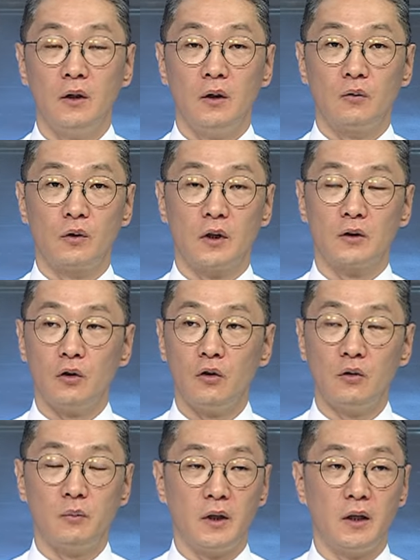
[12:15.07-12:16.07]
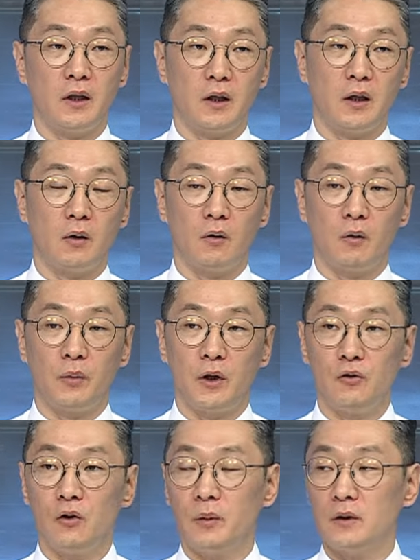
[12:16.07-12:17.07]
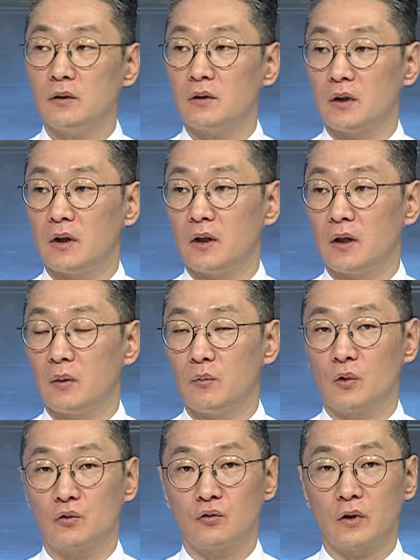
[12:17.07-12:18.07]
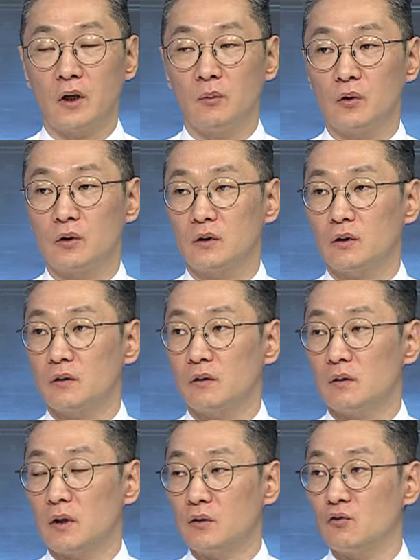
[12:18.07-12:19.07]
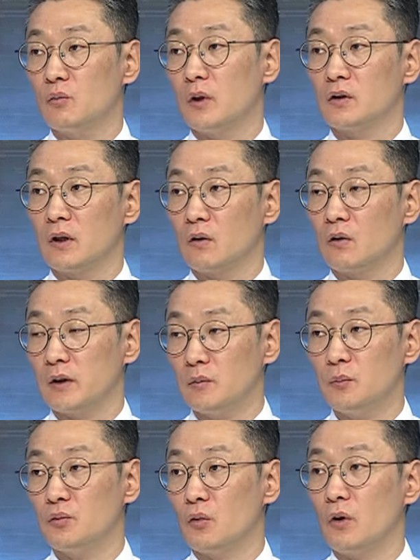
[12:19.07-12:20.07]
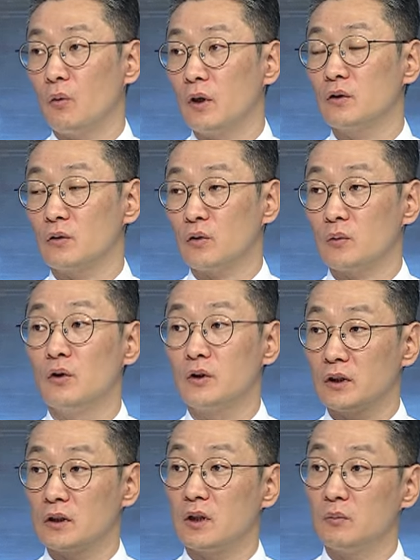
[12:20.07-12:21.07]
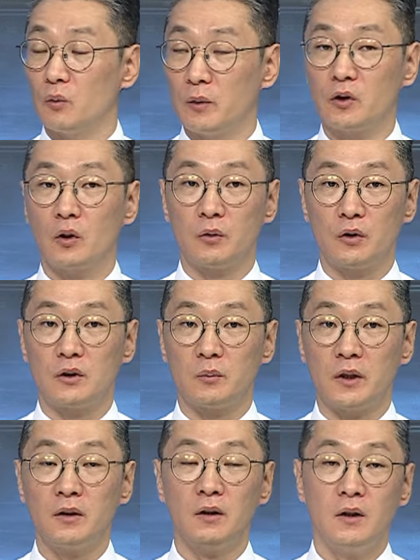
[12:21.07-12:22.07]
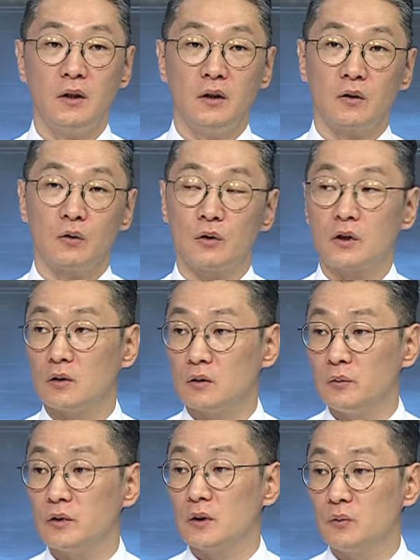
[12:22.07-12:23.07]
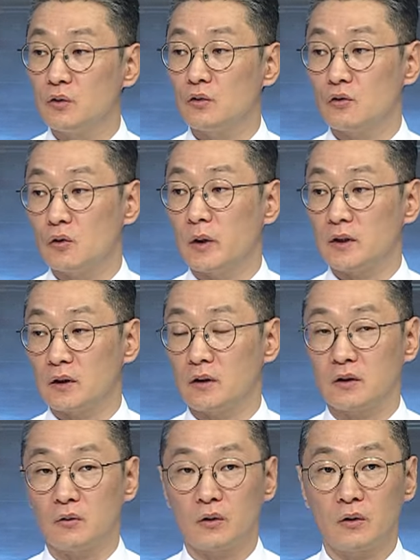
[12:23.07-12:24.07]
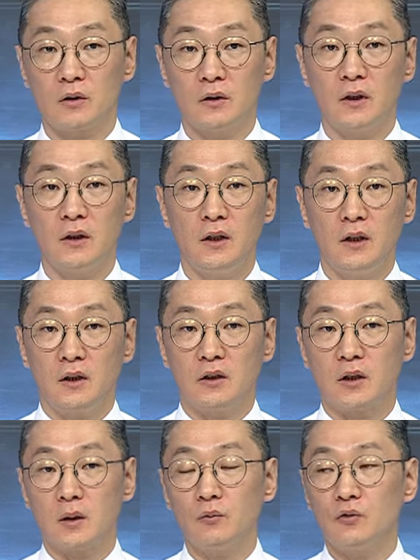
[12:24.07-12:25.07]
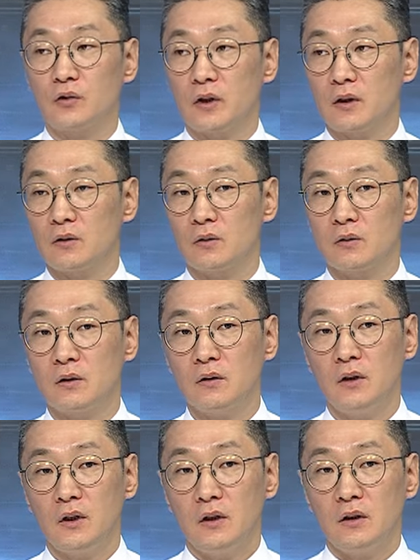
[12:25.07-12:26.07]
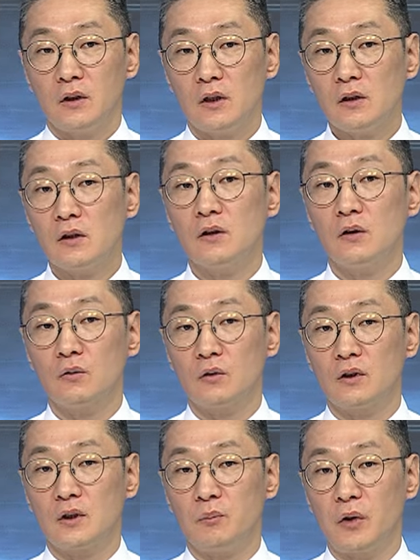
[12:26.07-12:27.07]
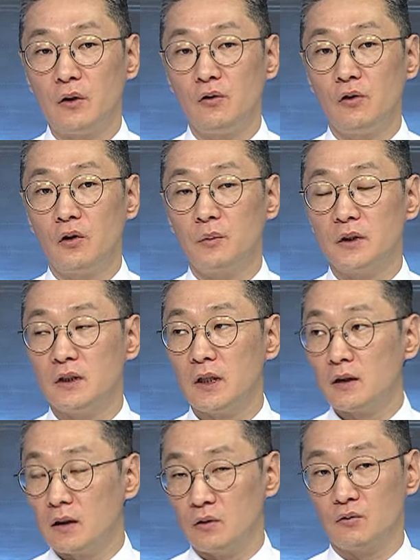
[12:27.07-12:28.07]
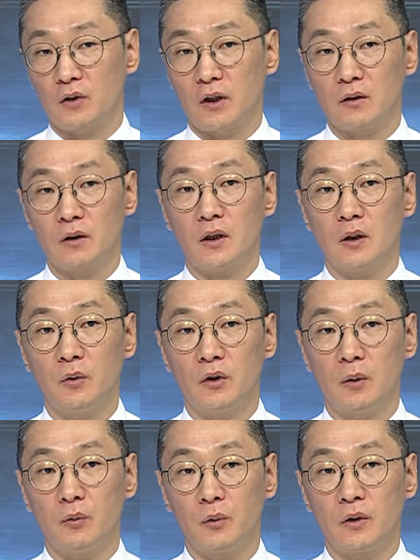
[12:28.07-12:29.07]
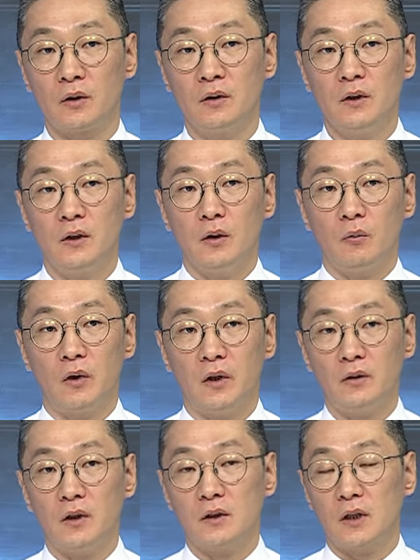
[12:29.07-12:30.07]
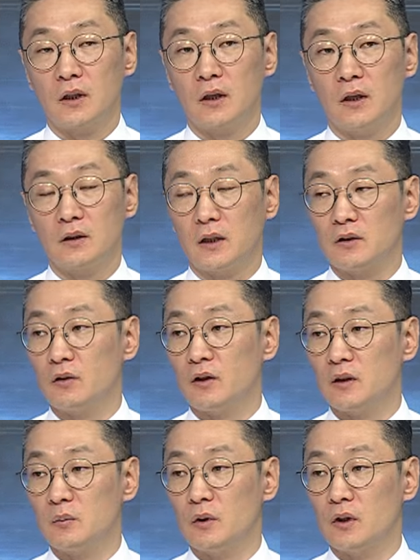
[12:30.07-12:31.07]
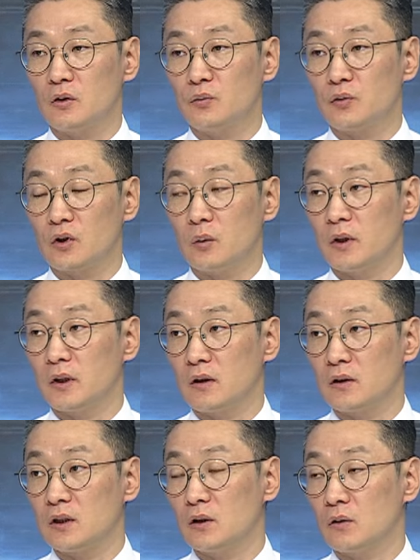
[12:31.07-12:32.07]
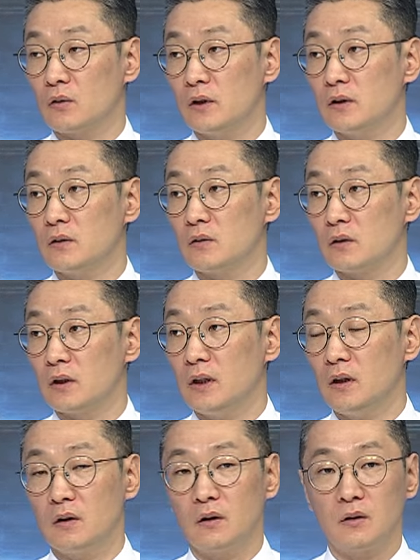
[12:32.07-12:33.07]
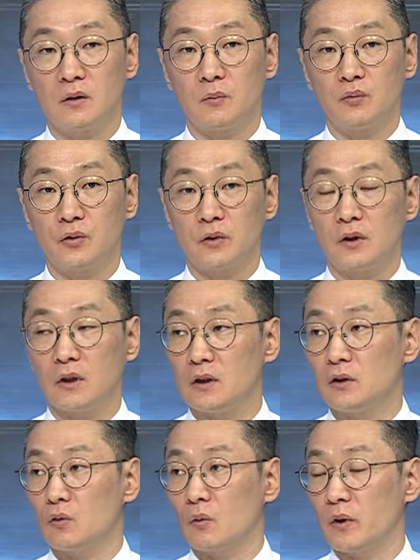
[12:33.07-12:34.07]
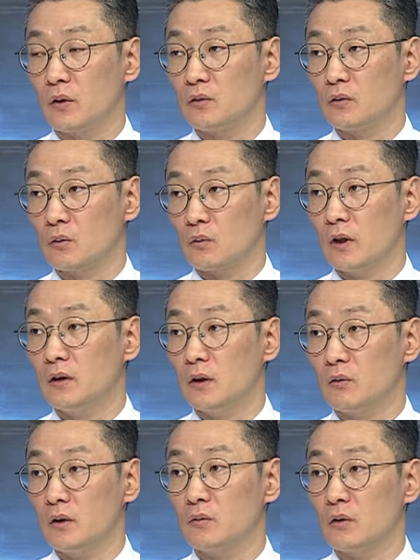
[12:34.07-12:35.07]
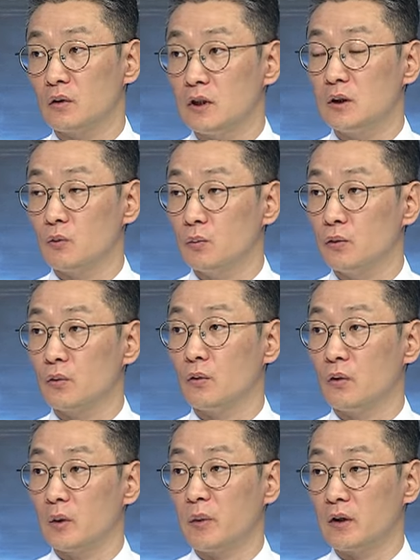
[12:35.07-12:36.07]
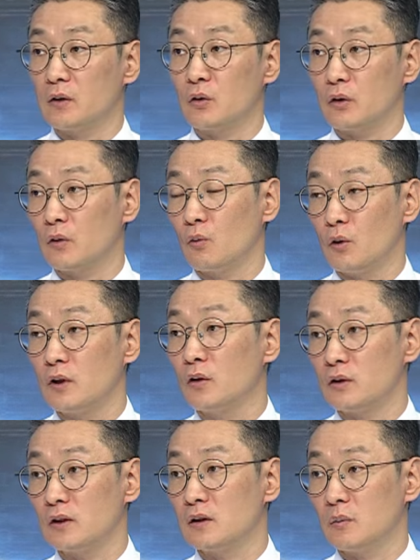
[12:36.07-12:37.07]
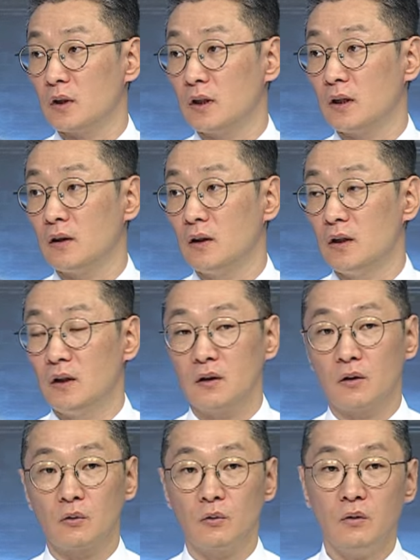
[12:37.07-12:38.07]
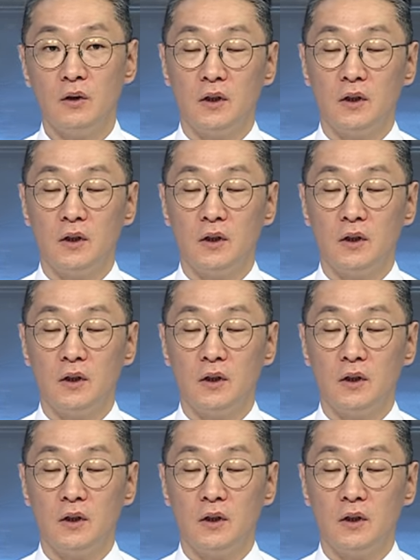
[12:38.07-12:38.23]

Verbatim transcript: 우리가 처음에 어, 밸류업 했을 때 뭐 주가가 뭐 단숨에 그냥 거의 30%가 올랐었고요. 물론 이제 그때 모멘텀이었지만 그리고 그 음, 금융주들도 마찬가지고요. 근데 지금 구간에서는 실질적으로 이제 밸류업이 시작되는 구간. 그러니까 이번에 보면은 원래 현대차가 작년까지만 해도 분기 배당을 2,000원을 했었는데 이제 분기에 2,500원 정도를 한다고 했고요. 25%의 그 배당 성향을 올린 거지 않습니까? 그리고